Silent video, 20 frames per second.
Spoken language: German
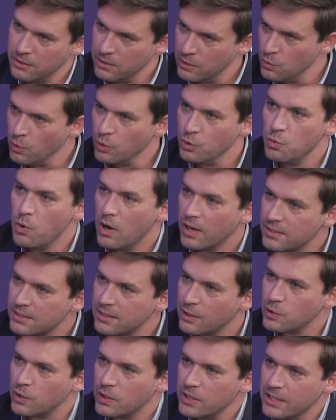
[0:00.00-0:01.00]
nicht nur du hast
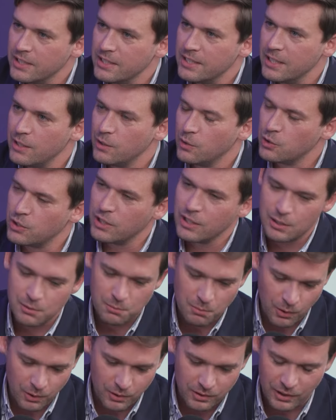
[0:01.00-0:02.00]
ja tolle Ideen und
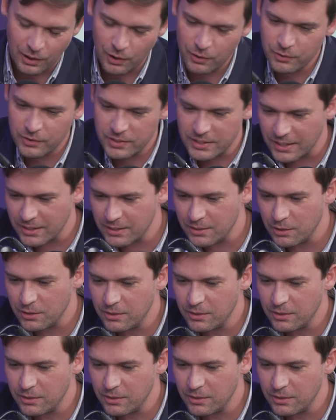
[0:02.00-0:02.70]
stehst morgen auf und sagst,